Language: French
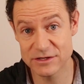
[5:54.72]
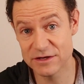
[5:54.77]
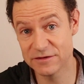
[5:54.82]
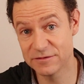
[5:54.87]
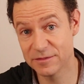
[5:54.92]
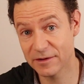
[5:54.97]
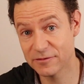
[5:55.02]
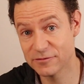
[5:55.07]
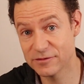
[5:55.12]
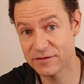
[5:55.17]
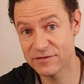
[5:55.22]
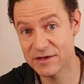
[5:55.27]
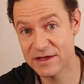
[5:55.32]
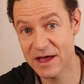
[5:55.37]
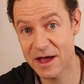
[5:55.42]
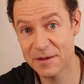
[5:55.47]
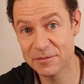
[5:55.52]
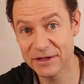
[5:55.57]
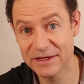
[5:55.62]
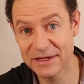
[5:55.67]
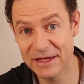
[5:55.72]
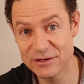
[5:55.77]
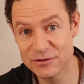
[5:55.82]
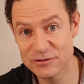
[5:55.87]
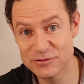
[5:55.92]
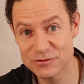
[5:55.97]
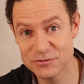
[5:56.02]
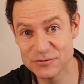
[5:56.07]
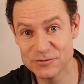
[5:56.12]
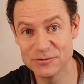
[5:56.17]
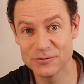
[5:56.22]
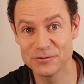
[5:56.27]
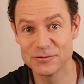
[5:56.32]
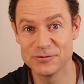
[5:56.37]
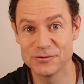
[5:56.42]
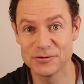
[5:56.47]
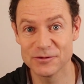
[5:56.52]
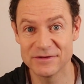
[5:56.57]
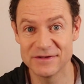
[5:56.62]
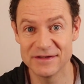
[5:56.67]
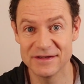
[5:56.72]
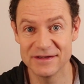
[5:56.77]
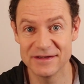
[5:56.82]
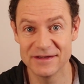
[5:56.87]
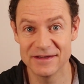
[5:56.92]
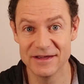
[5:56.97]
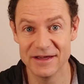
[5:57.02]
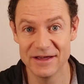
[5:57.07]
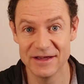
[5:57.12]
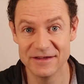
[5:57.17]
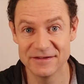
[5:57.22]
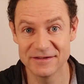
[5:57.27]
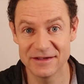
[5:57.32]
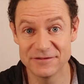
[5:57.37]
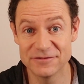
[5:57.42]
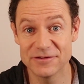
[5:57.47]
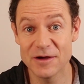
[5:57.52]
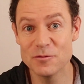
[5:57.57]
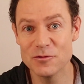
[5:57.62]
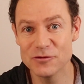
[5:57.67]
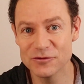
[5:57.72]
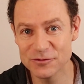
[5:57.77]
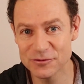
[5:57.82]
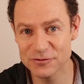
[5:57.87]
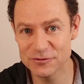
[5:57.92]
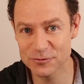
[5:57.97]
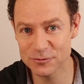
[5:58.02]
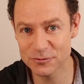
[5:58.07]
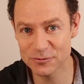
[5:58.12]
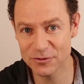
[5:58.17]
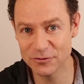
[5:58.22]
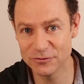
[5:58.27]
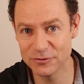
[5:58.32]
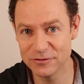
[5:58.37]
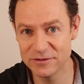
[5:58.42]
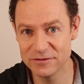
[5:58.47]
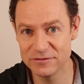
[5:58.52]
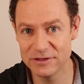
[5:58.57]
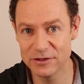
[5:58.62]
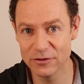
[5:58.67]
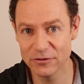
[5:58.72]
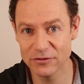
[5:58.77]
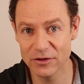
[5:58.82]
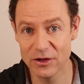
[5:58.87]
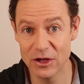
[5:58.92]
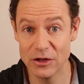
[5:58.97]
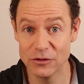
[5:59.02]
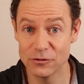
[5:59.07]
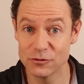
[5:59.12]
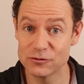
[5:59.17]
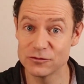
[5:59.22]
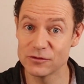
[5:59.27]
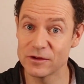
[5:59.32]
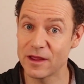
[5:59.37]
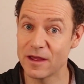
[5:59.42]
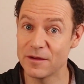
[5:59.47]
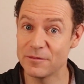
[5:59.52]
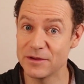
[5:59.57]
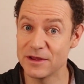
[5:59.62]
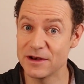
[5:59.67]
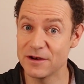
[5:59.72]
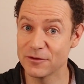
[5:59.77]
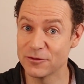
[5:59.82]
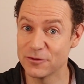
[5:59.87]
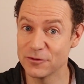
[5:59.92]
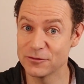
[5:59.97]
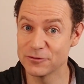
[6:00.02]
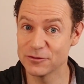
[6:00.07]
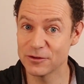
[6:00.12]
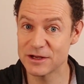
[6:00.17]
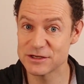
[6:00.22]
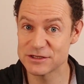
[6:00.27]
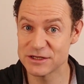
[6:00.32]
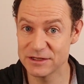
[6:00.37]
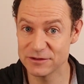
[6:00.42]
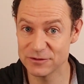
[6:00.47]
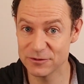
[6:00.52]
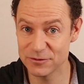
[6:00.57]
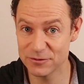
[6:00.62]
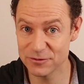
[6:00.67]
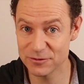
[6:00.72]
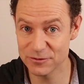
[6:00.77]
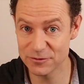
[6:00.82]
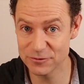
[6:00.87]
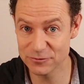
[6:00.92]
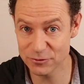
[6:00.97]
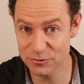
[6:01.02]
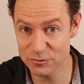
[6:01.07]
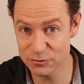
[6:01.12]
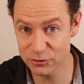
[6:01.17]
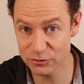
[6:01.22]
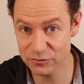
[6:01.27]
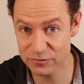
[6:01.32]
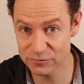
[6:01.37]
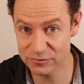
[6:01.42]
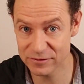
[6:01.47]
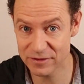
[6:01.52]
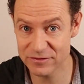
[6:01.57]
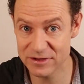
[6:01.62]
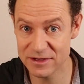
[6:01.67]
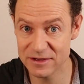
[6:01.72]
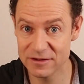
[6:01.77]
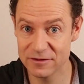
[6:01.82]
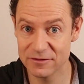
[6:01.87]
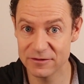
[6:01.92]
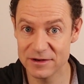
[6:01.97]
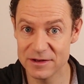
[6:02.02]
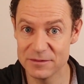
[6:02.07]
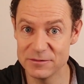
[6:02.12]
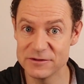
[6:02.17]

Voilà, j'espère que vous avez appris quelque chose donc sur cette fameuse notion de dividende. Donc je vous rappelle que sur la chaîne euh, Zone Bourse, vous avez euh,